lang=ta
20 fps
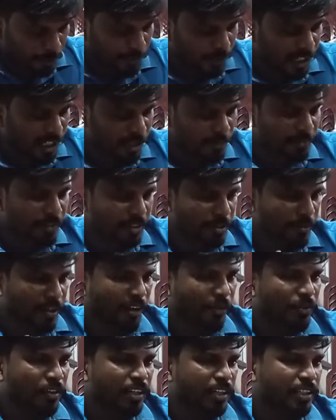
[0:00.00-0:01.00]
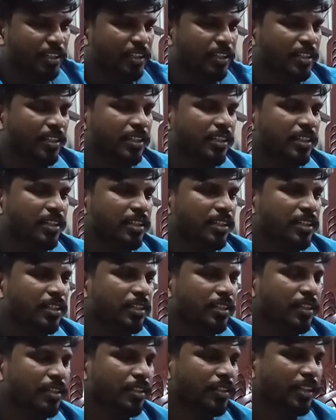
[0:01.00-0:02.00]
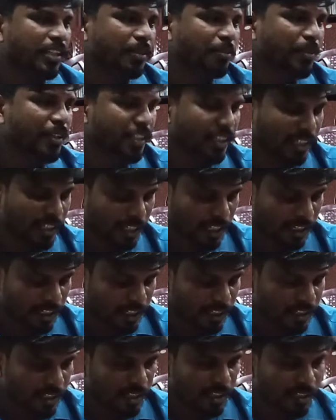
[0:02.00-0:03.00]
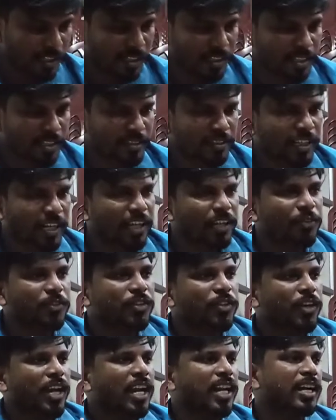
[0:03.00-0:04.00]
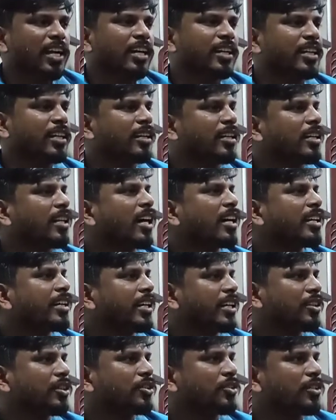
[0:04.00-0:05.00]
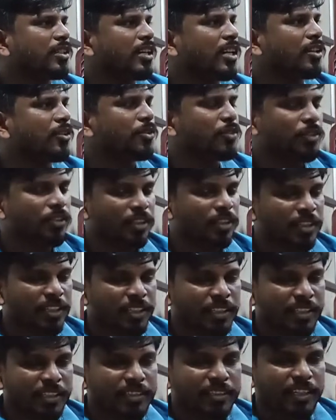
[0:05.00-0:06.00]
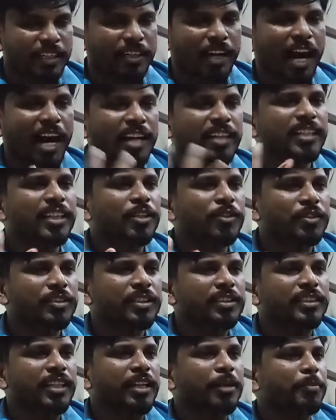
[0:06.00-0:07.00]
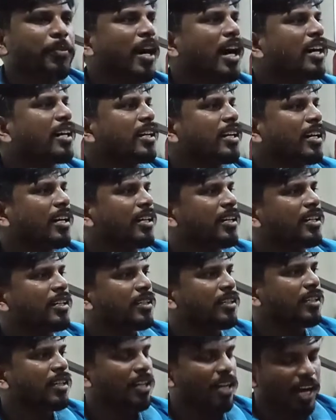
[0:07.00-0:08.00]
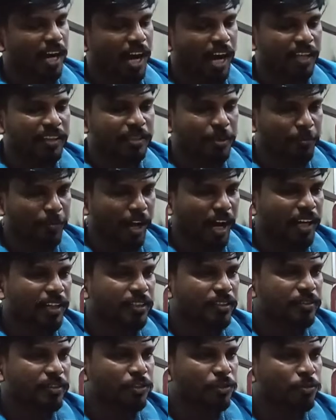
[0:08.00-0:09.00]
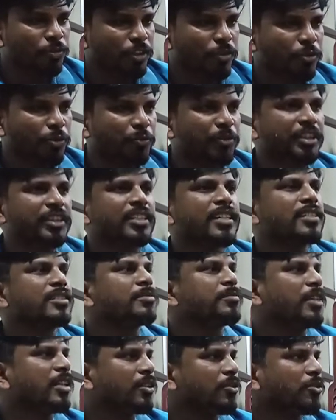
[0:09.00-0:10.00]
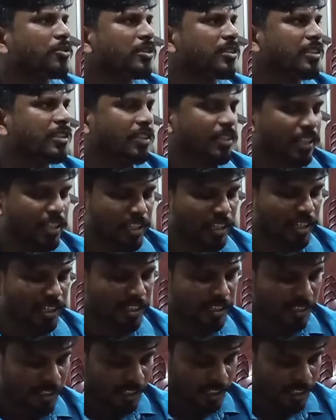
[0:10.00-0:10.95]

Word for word: மேலும் இந்த அவங்களுக்கு அந்த பெண்ணுக்கு என்னென்னா தன்னை வந்து ஒரு அழகாக இருக்கிறதாக நினைத்து கொண்டாலும் ஆண்கள் வந்து தன்னை பார்க்குறாங்க அந்த பார்க்குறது கூட ஒரு வித்தியாசமான ஒரு இது இருக்குது என்னென்னா